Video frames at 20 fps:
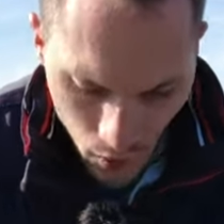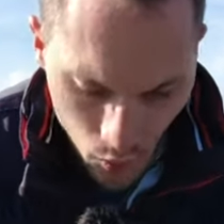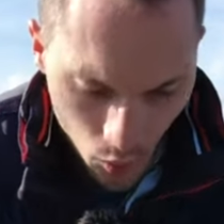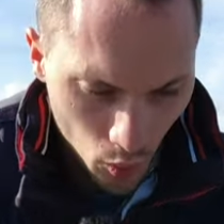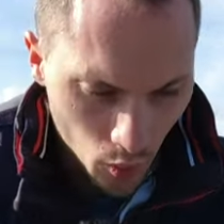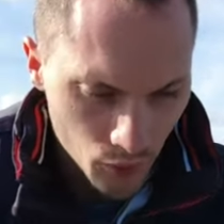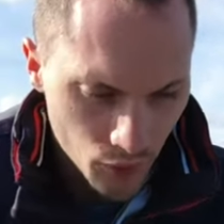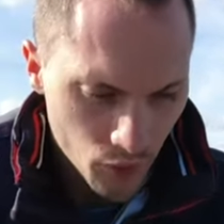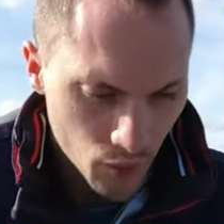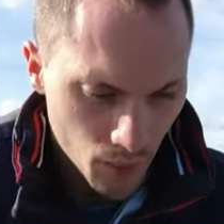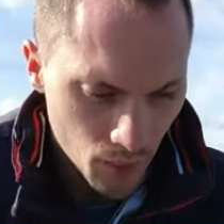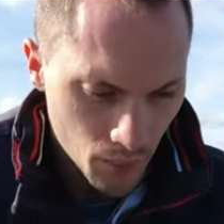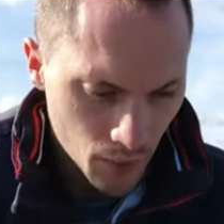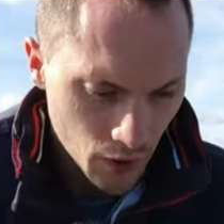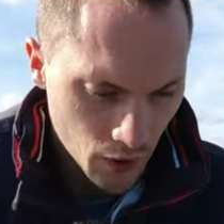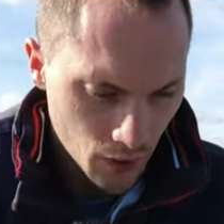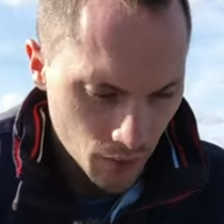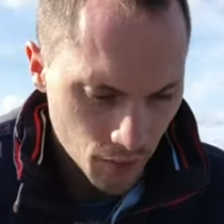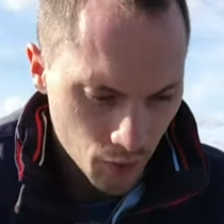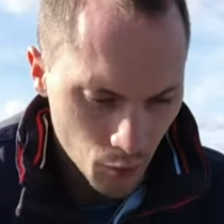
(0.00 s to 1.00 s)
Ja, zum
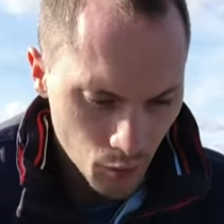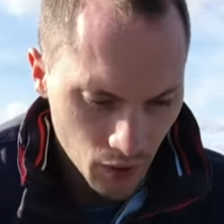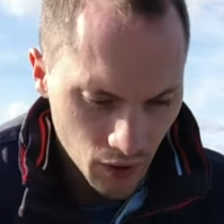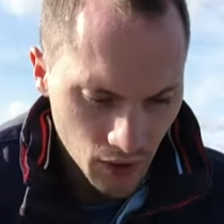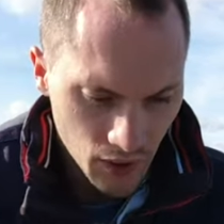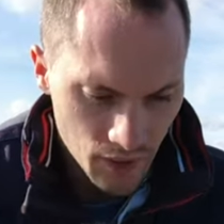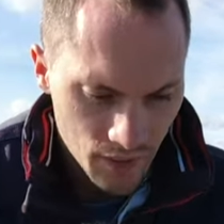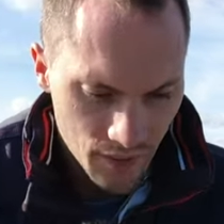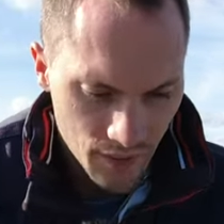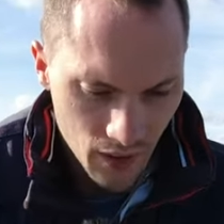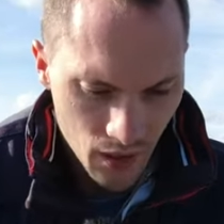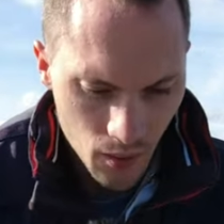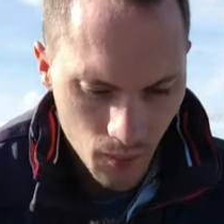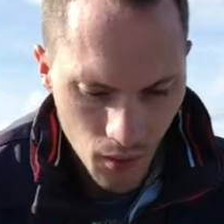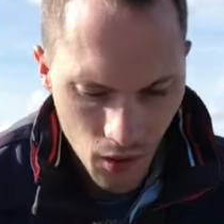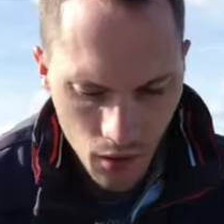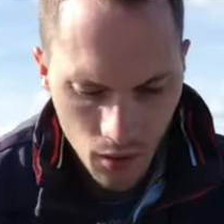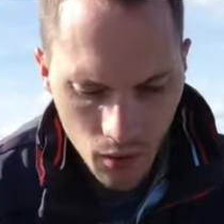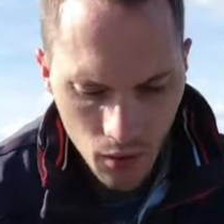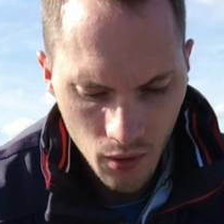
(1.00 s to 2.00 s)
äh, Fluggerät
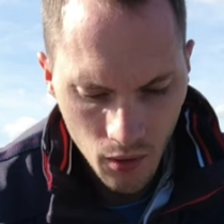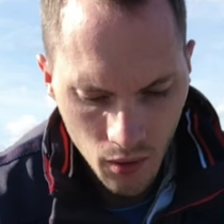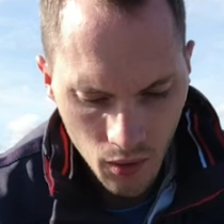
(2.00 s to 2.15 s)
selber.